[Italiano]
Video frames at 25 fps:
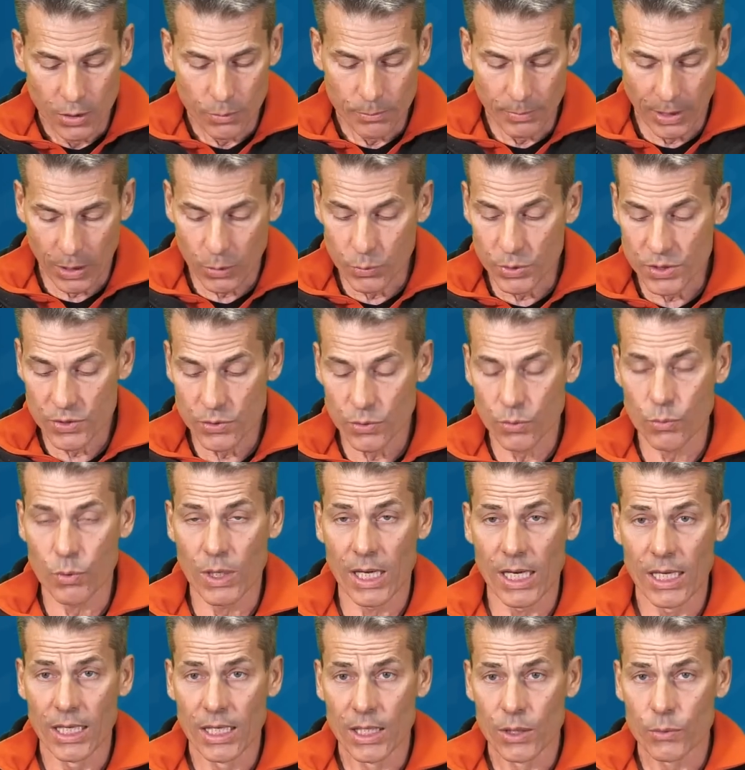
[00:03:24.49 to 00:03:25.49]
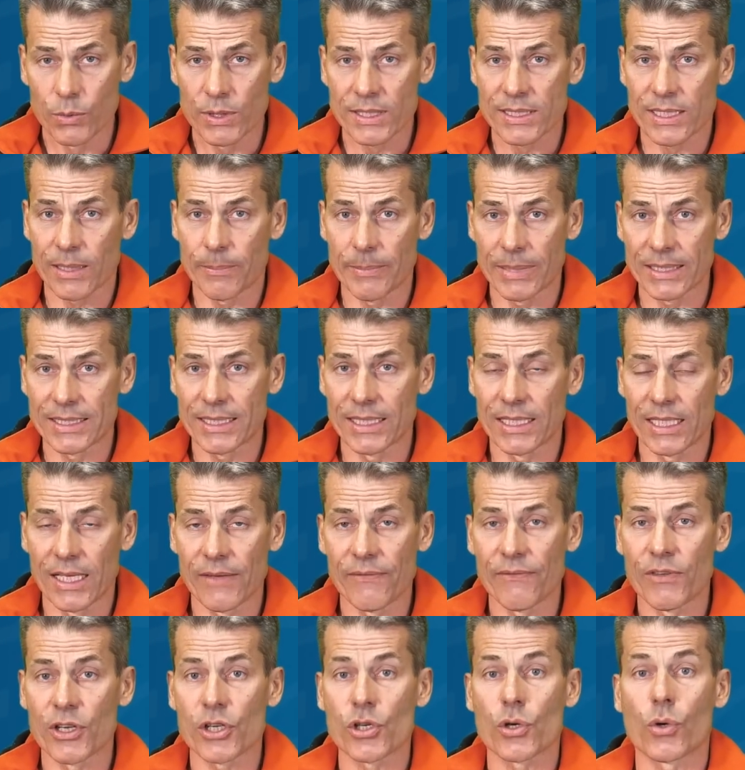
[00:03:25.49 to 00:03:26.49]
ma questo qua, questa batteria
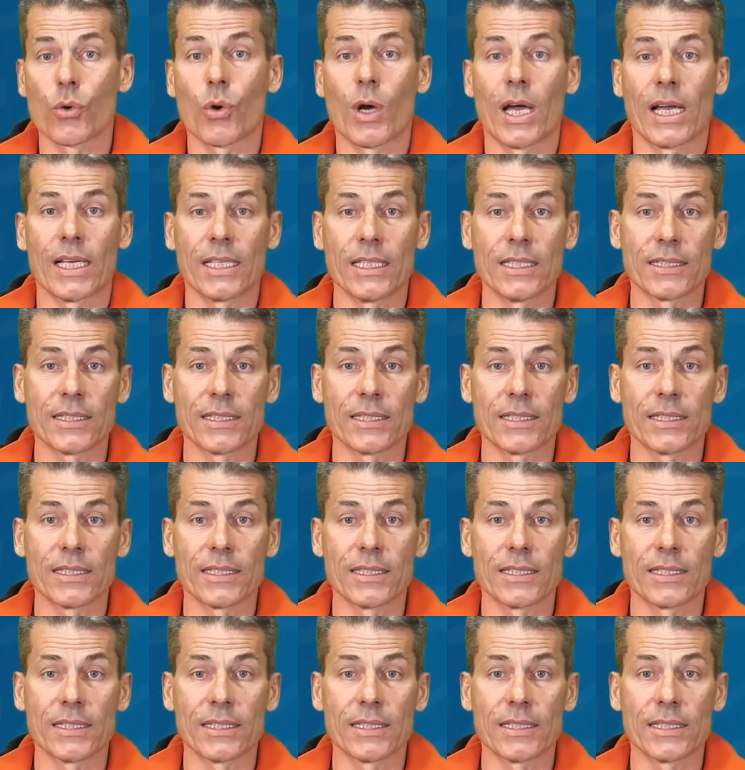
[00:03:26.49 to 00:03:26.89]
invece lo ha